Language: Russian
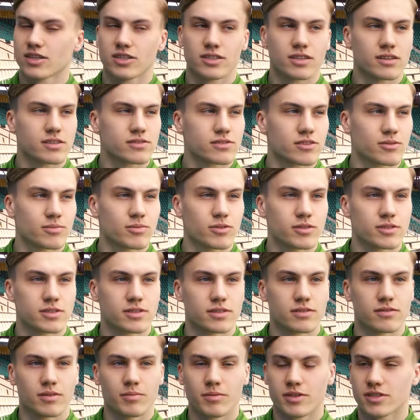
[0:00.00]
начинал свой
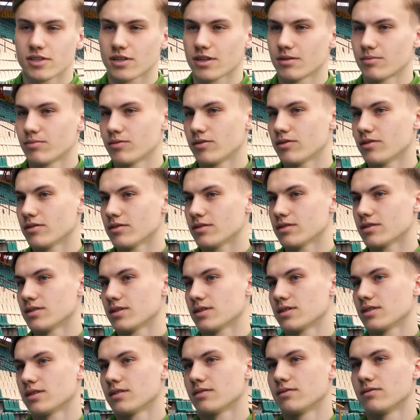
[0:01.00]
путь в МТЗ Репо
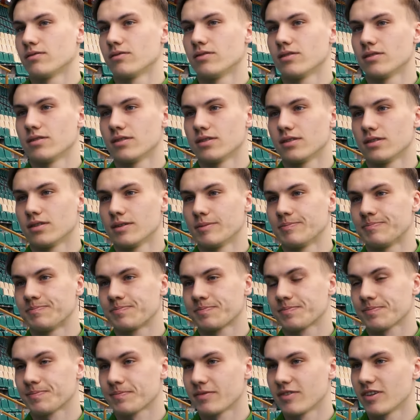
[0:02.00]
в
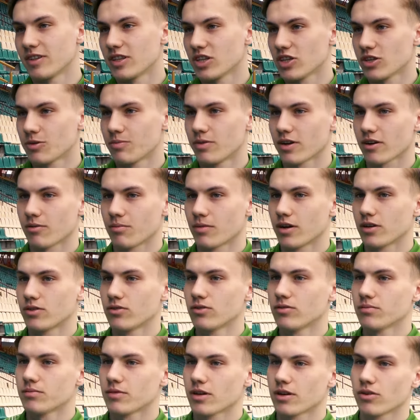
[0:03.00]
2001
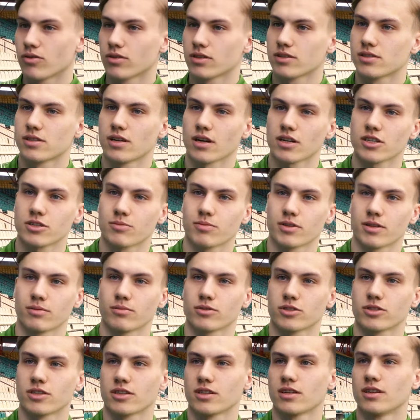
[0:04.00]
году, на год старше,
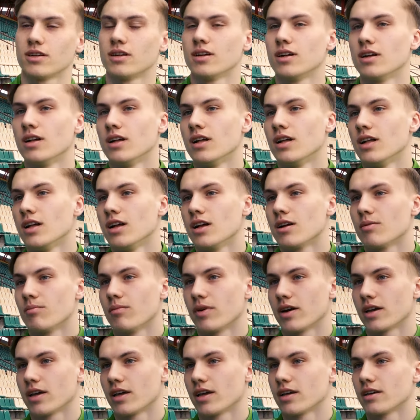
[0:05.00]
потому что
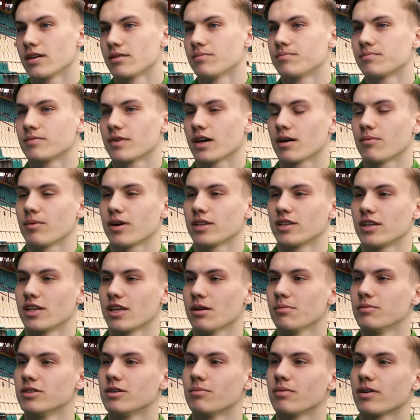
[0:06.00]
моей команды
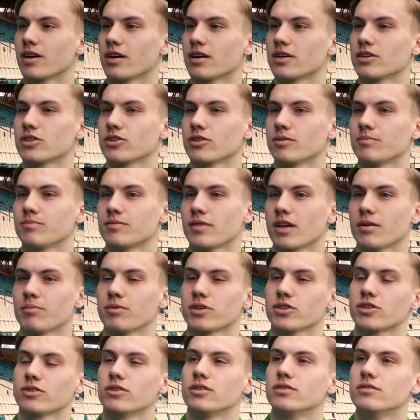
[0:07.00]
не было пока еще. Я
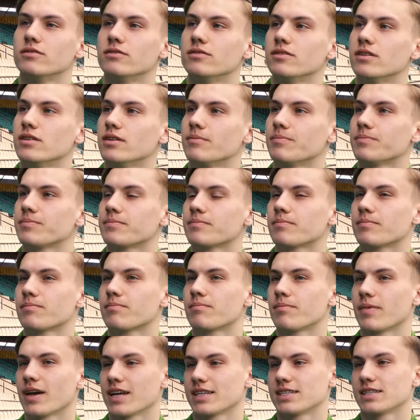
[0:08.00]
пошел в
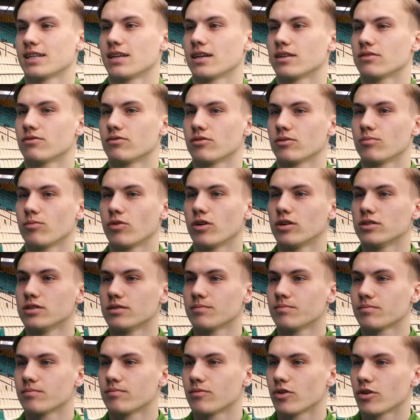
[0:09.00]
пять лет футбол.
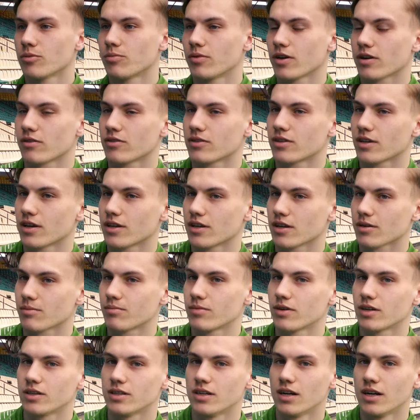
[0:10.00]
Мой первый тренер
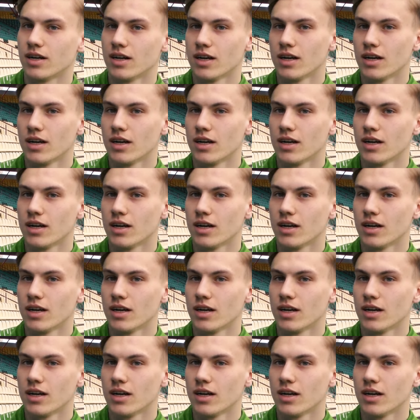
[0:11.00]
был